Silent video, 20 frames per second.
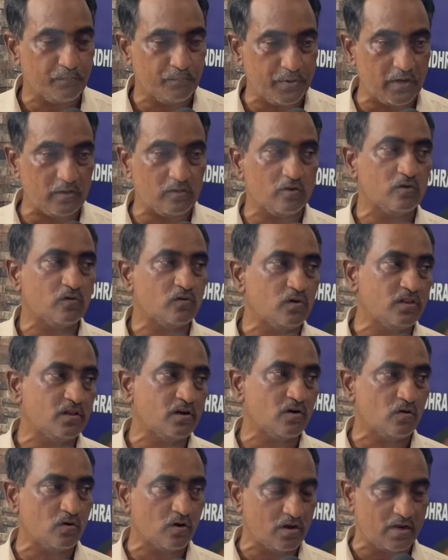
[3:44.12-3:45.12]
పెరుగుతున్న కొలిది
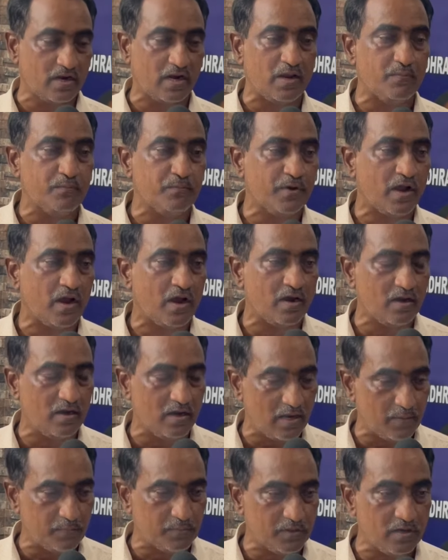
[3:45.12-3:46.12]
కూడా క్రైమ్ కానీ
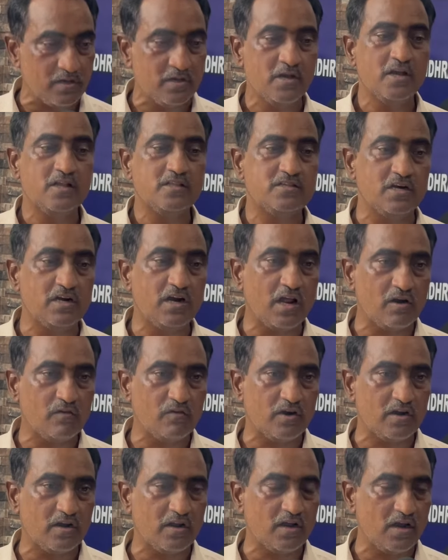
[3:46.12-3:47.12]
లేకపోతే చెడు
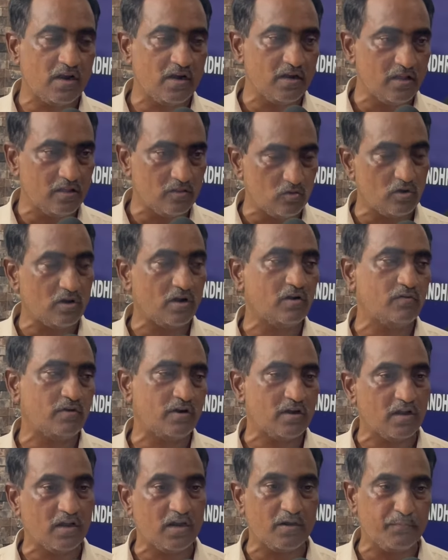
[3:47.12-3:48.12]
అలవాట్లు కానీ
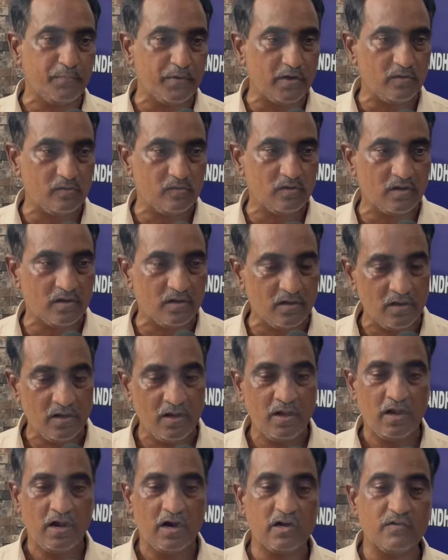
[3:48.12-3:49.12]
దురలవాట్లు కానీ పెరుగుతున్నాయి
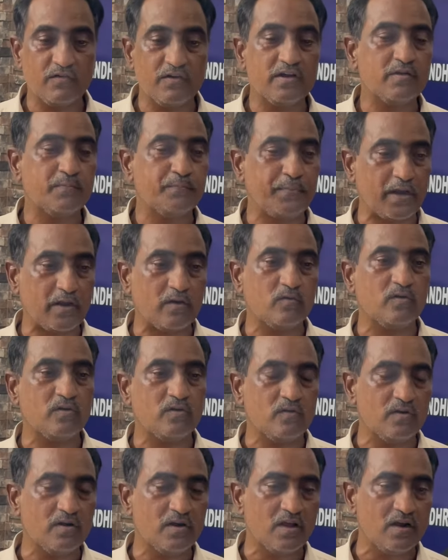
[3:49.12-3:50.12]
అటువంటి
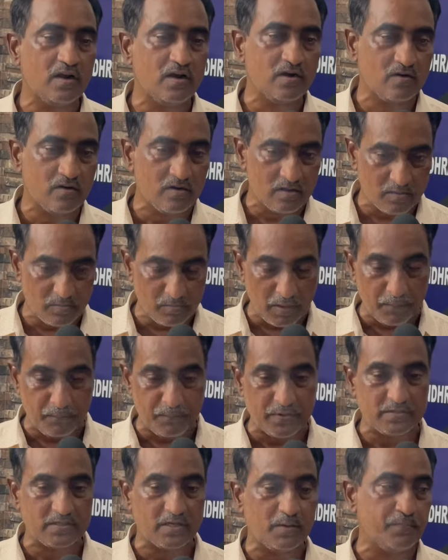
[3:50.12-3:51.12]
పెరగకుండా ఉండాలనుకుంటే
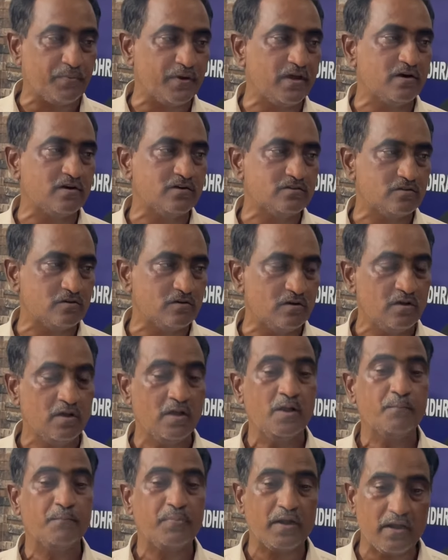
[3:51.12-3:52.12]
తప్పనిసరిగా పేరెంట్స్
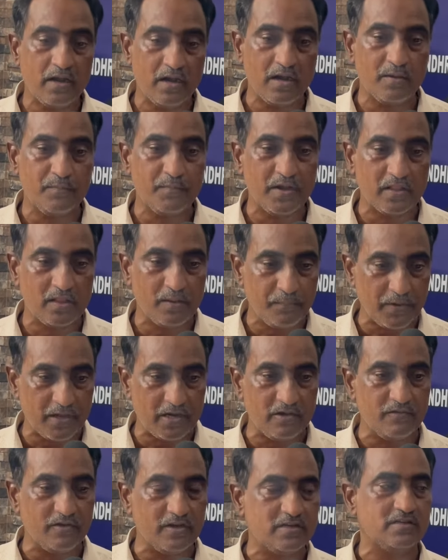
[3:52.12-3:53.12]
పిల్లల మీద
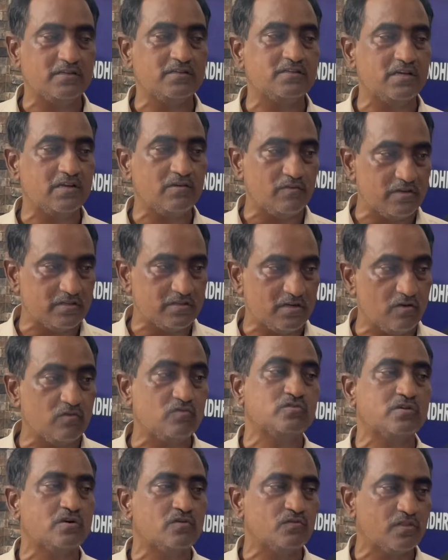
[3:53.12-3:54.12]
పర్యవేక్షణ చేయవలసిన
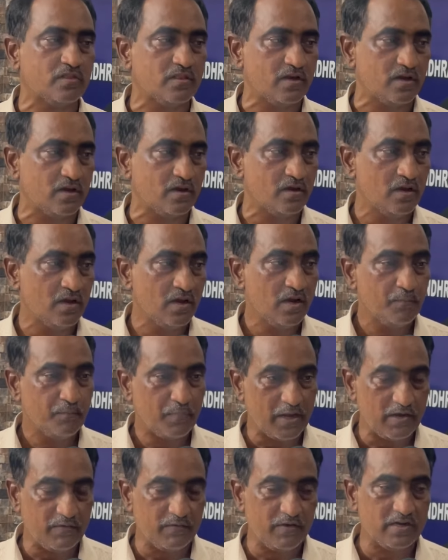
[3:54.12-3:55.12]
అవసరం ఉంది
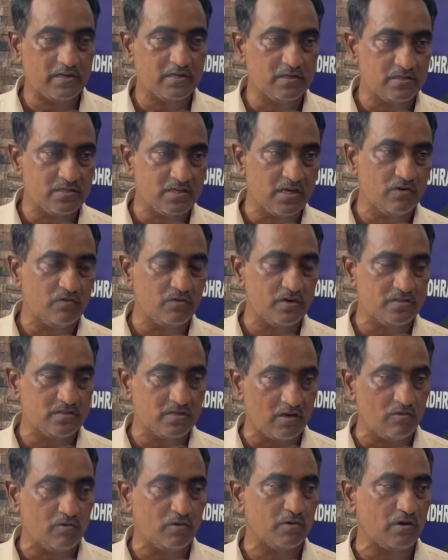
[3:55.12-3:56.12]
పర్యవేక్షణ చేయవలసిన
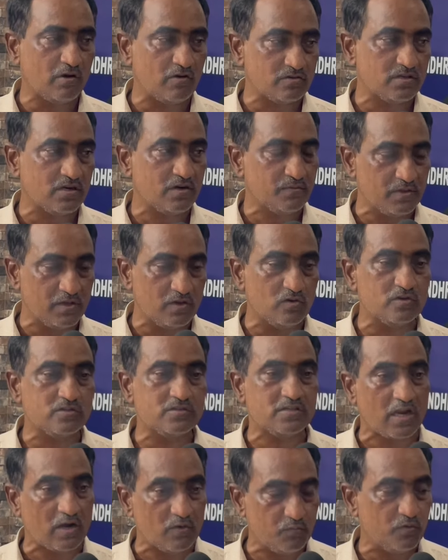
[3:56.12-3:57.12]
అవసరం ఈరోజు
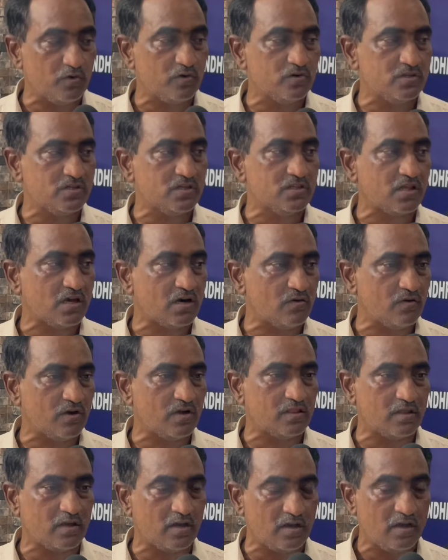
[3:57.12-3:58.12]
సెల్ ఫోన్ వచ్చిన
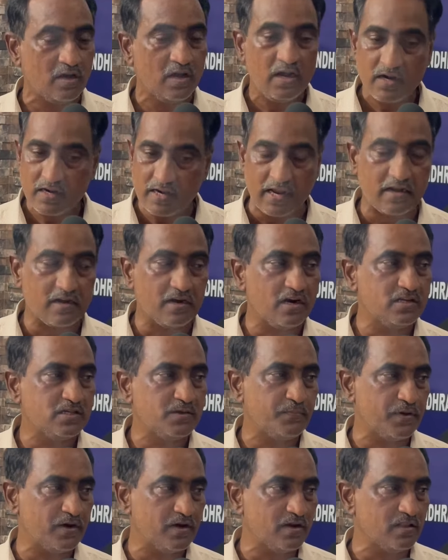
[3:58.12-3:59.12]
తర్వాత టెక్నాలజీ
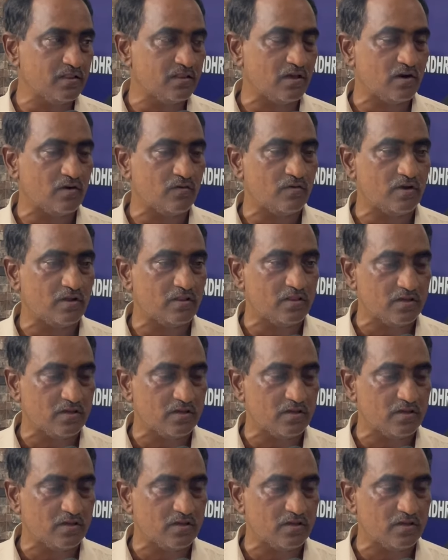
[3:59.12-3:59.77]
పెరిగిన తర్వాత